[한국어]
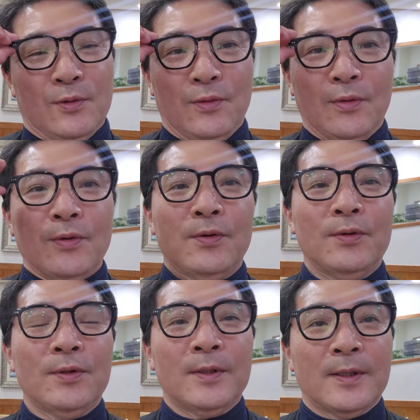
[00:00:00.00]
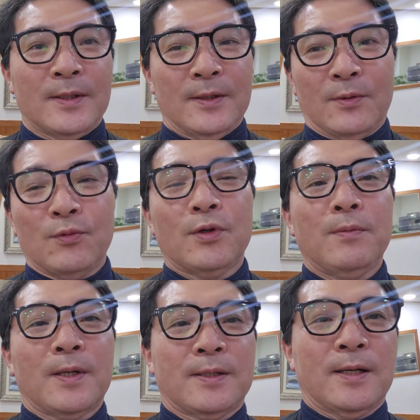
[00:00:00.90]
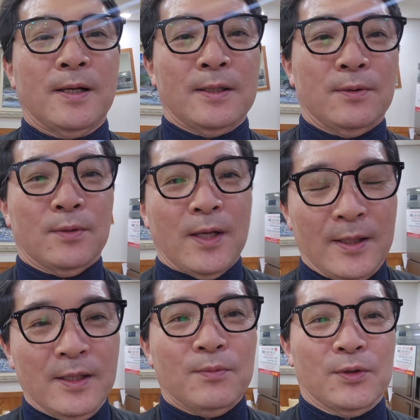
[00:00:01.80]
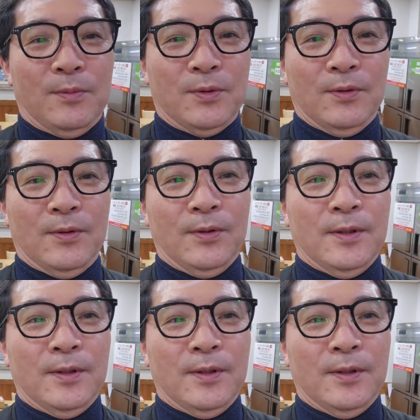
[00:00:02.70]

좋은 그 꿀팁이라 생각하시고 단디 보십시오,